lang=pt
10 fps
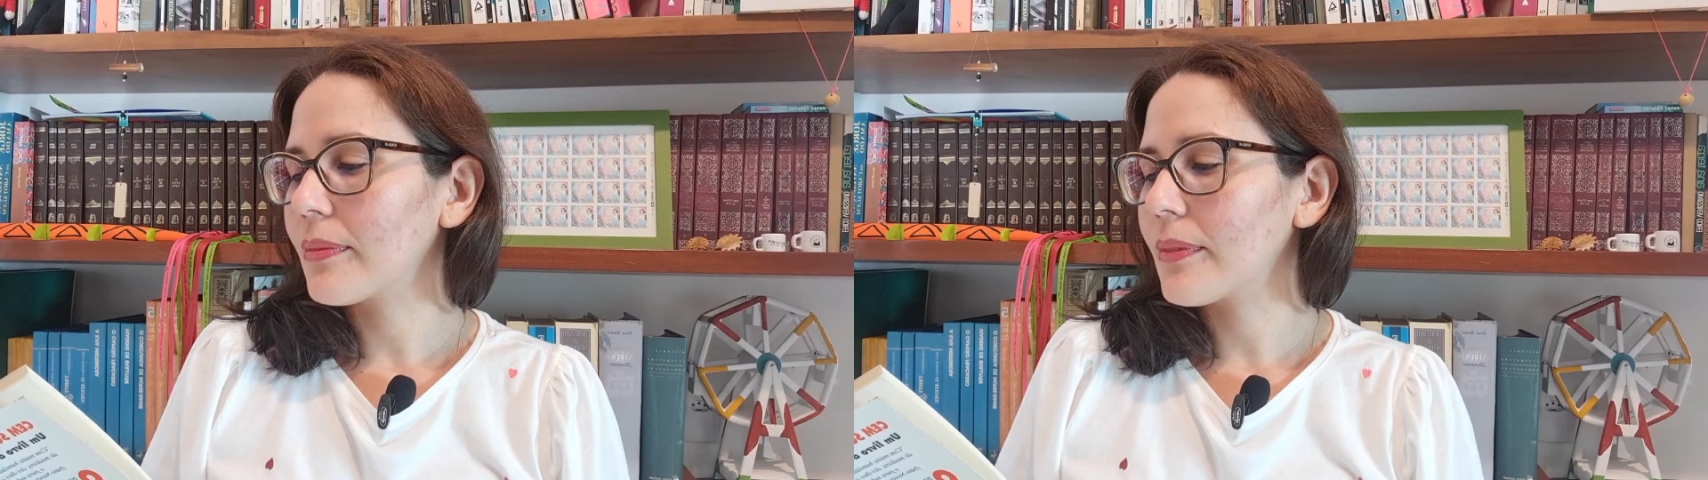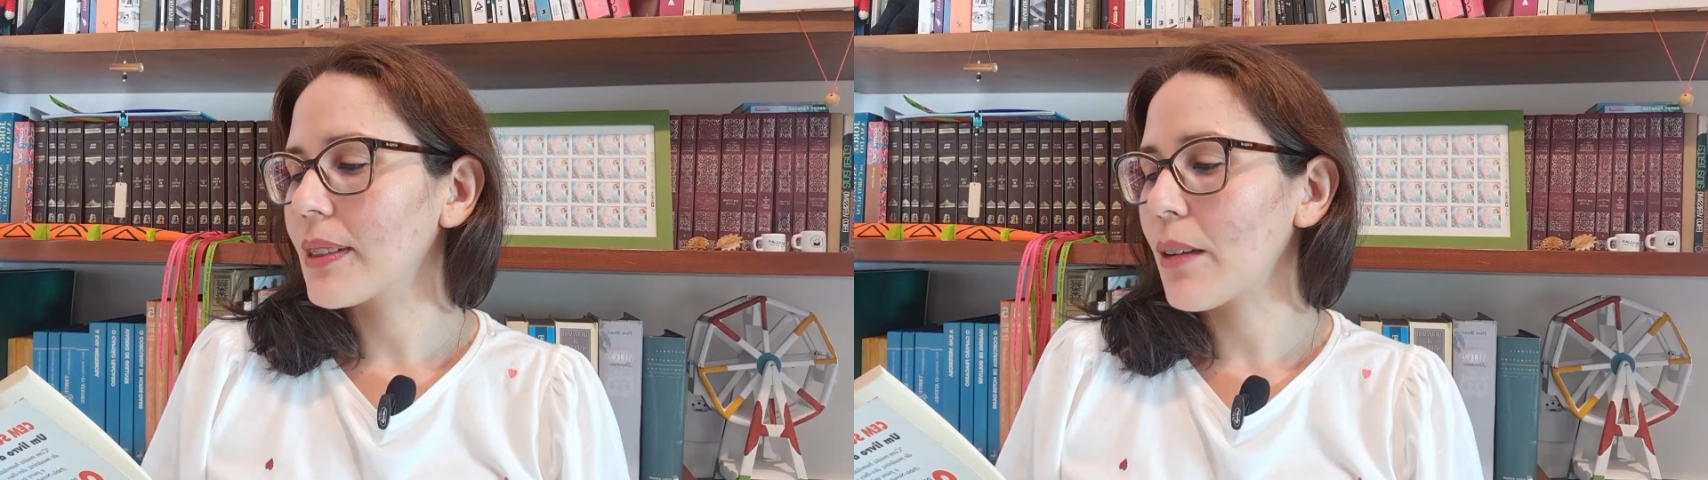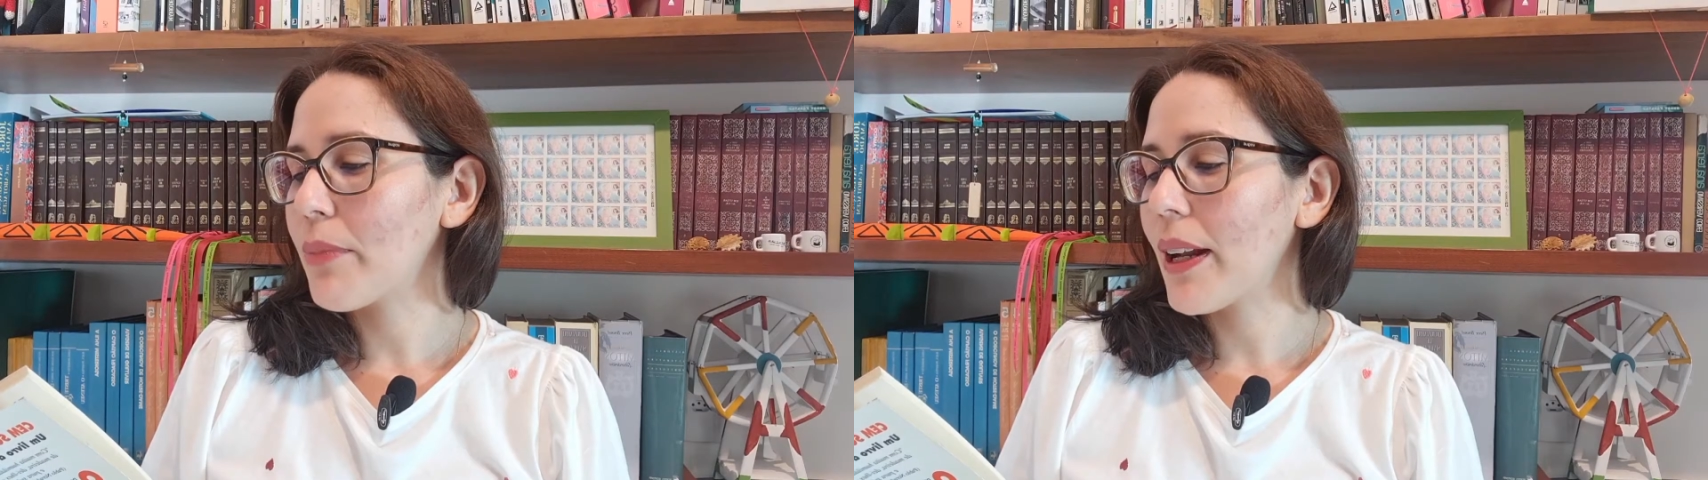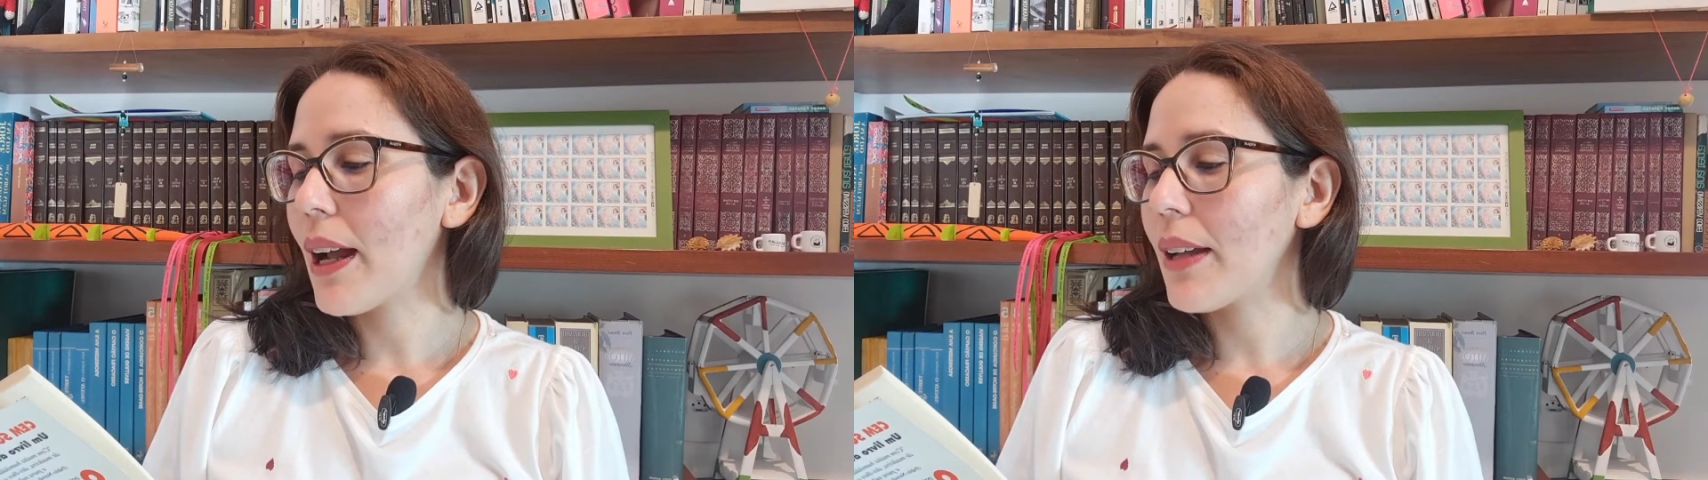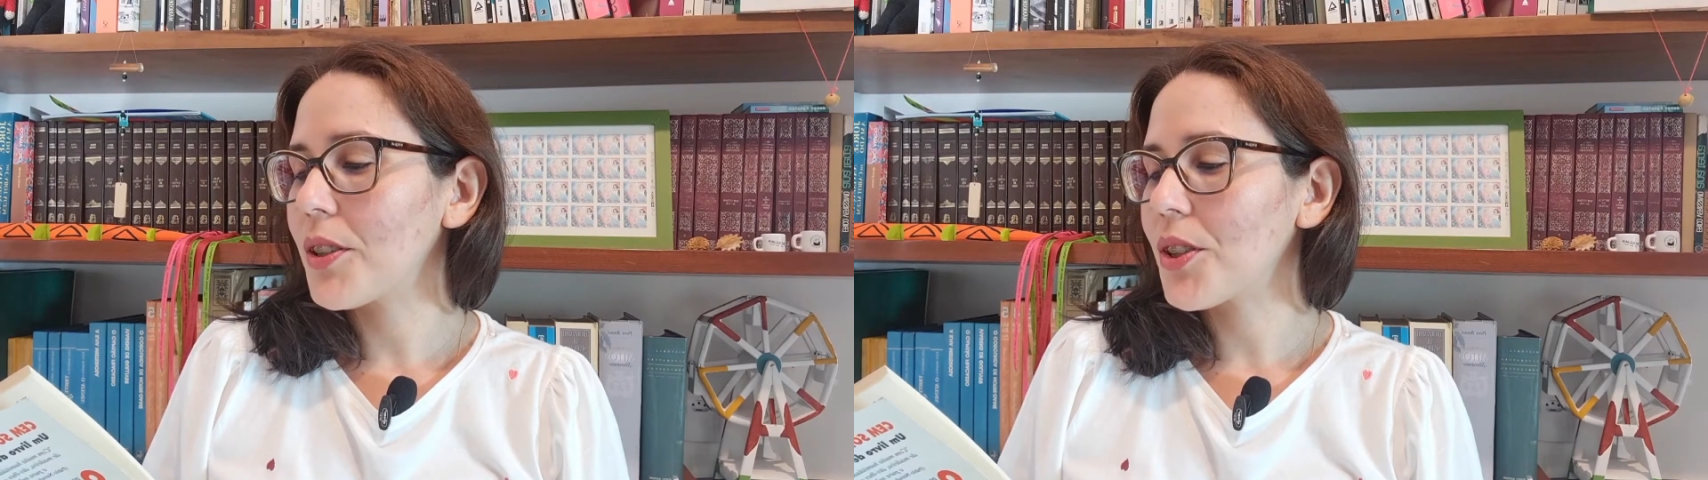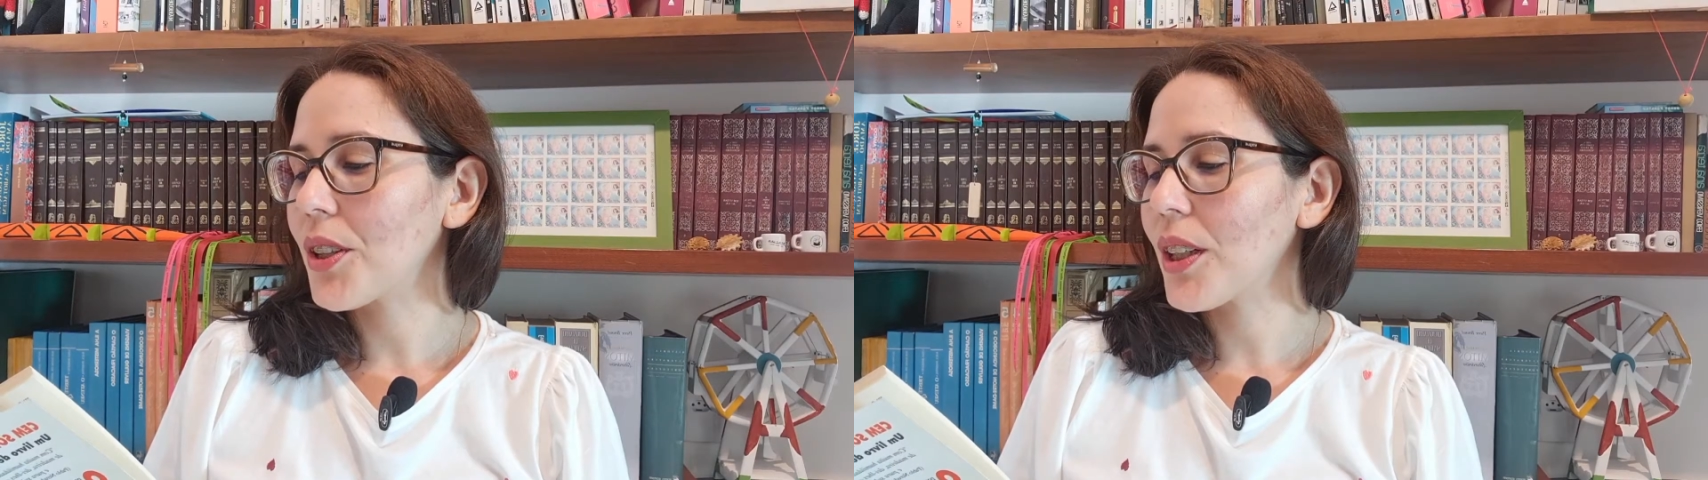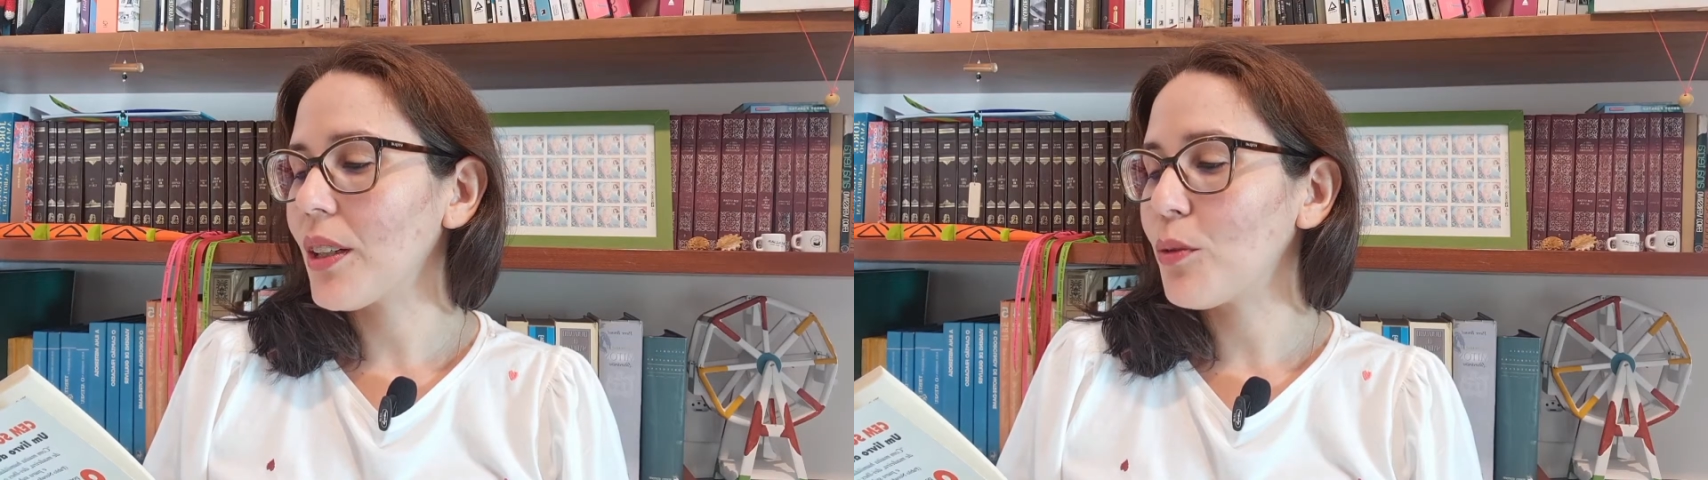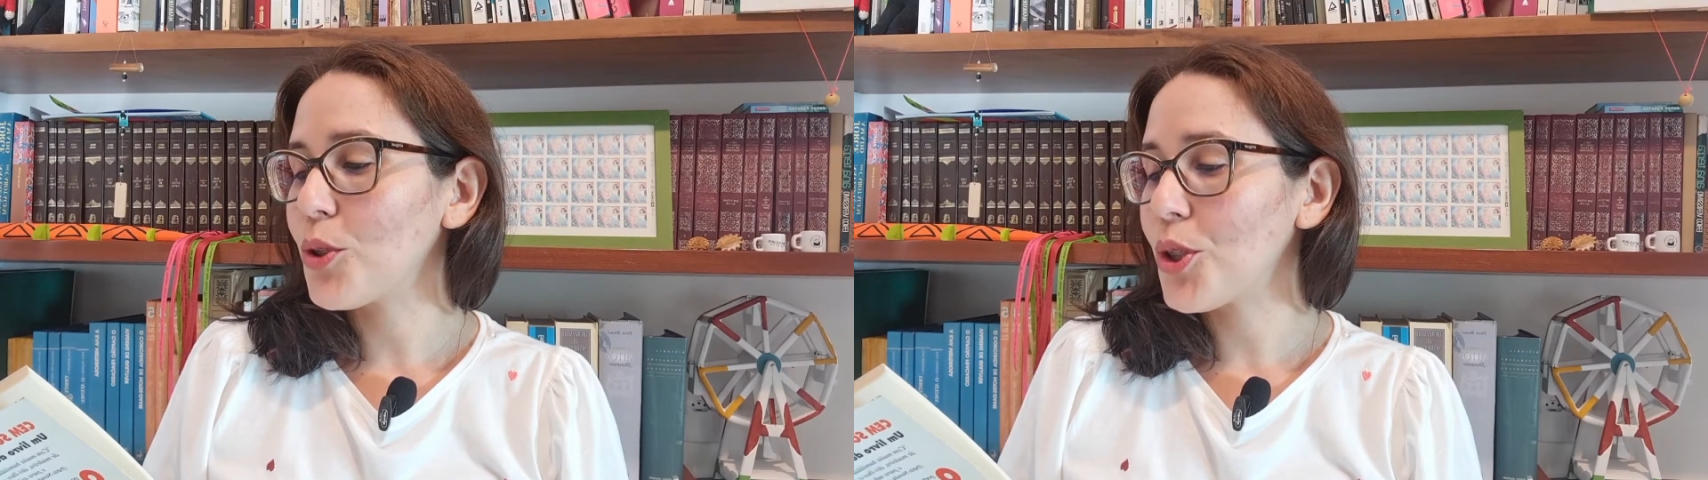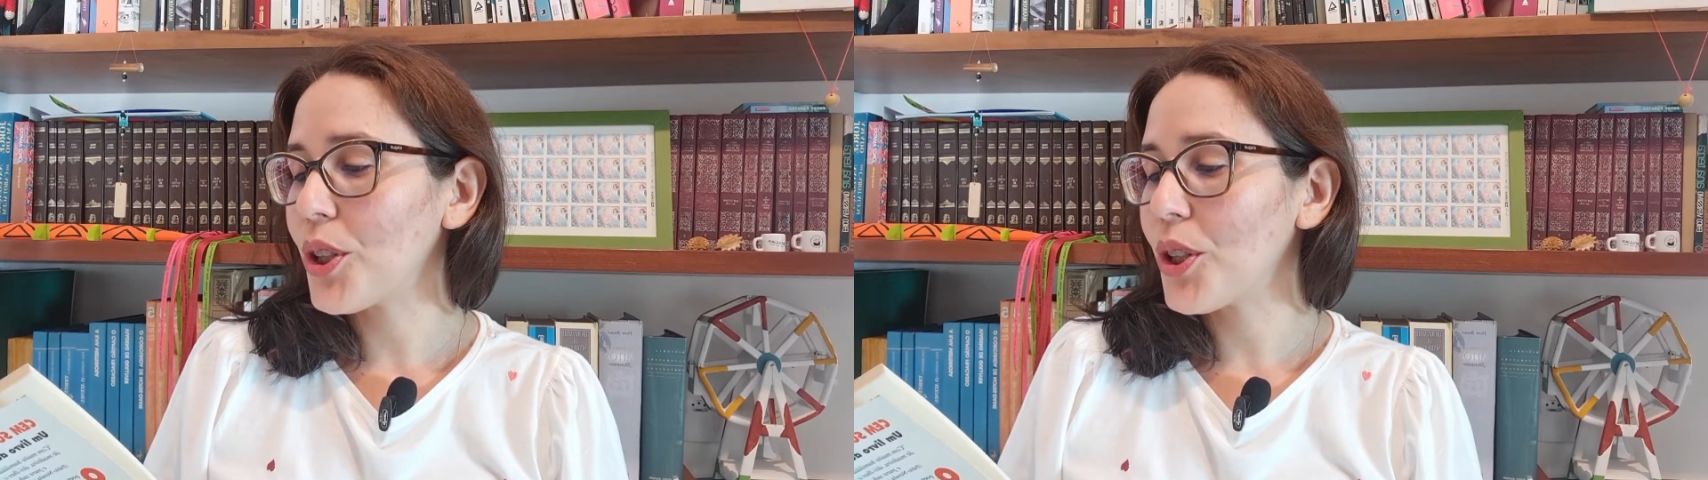saberás que não te